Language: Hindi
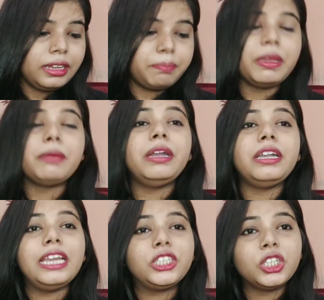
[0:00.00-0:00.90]
कि
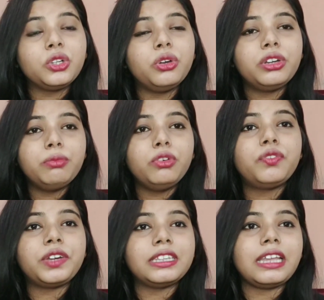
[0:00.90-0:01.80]
पिगमेंटेशन को रिमूव
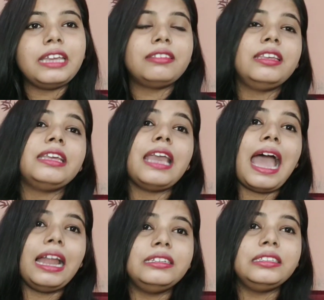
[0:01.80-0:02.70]
करता है स्किन के
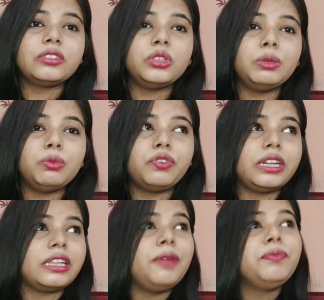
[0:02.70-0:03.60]
एलर्जीज को रिमूव
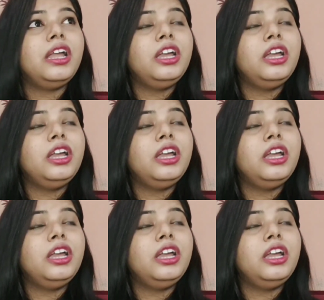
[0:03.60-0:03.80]
करता है